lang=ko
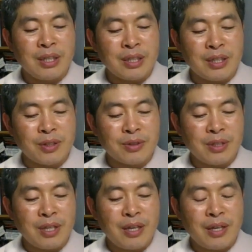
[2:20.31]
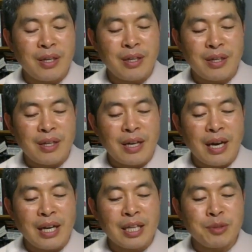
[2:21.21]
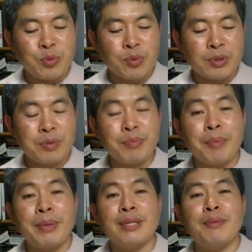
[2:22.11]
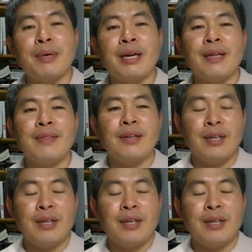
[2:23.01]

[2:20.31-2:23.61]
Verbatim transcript: 그렇게 하나님으로부터 심판받을 만한